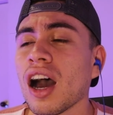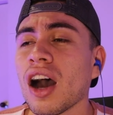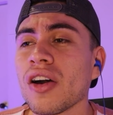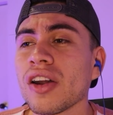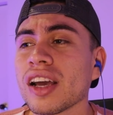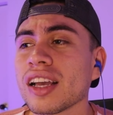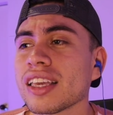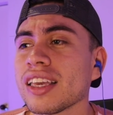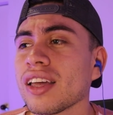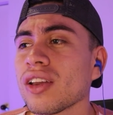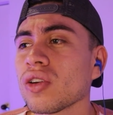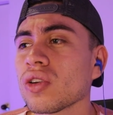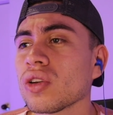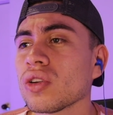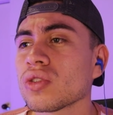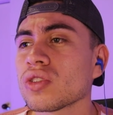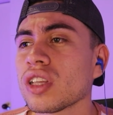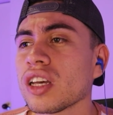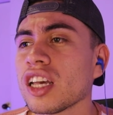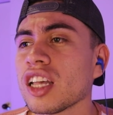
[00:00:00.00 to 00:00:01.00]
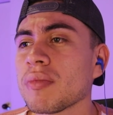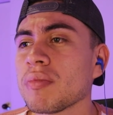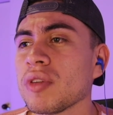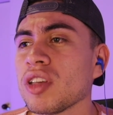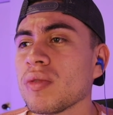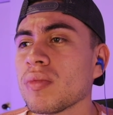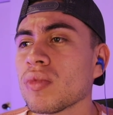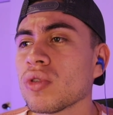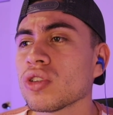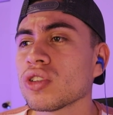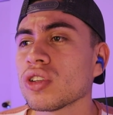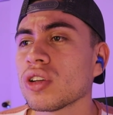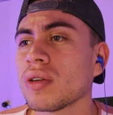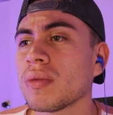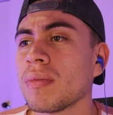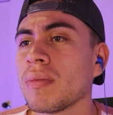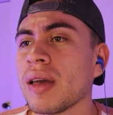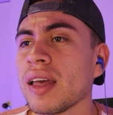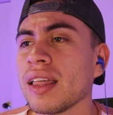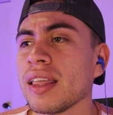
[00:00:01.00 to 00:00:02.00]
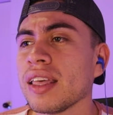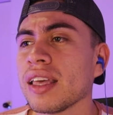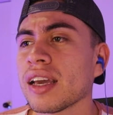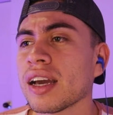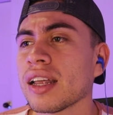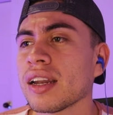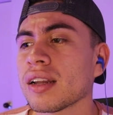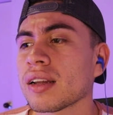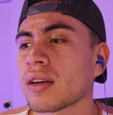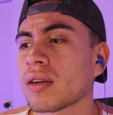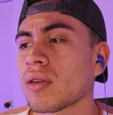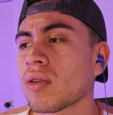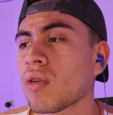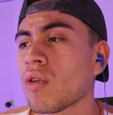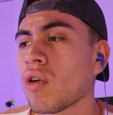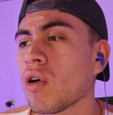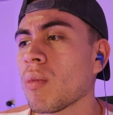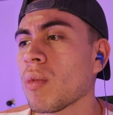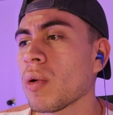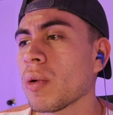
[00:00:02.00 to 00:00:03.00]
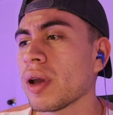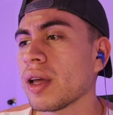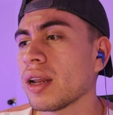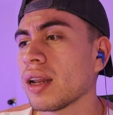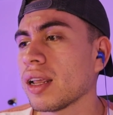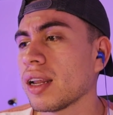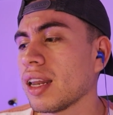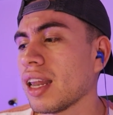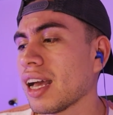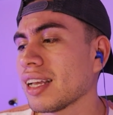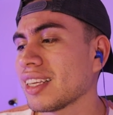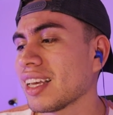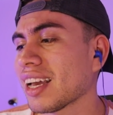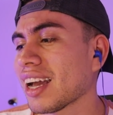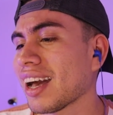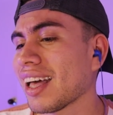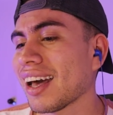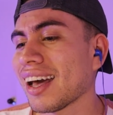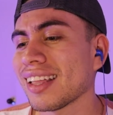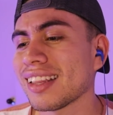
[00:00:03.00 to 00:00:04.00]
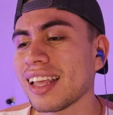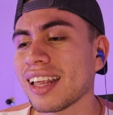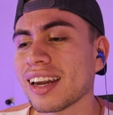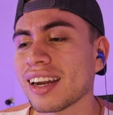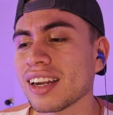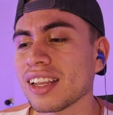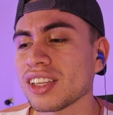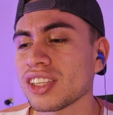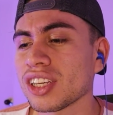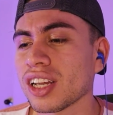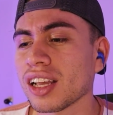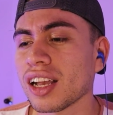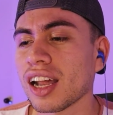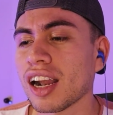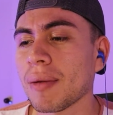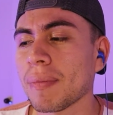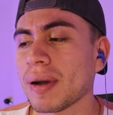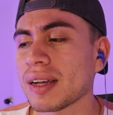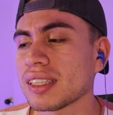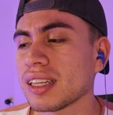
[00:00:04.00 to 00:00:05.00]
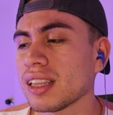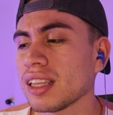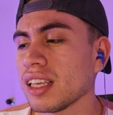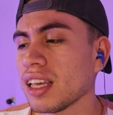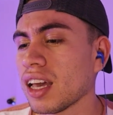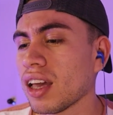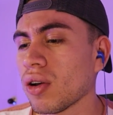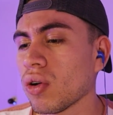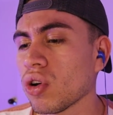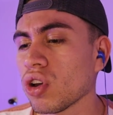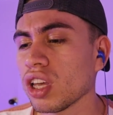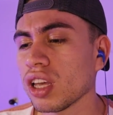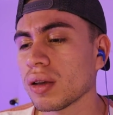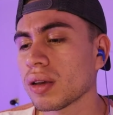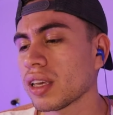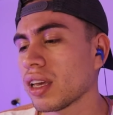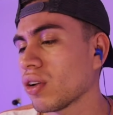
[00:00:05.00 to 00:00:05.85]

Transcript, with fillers: Ahora quiero que ustedes mismos me digan cómo ven la llegada de Richard Carapaz el día de hoy.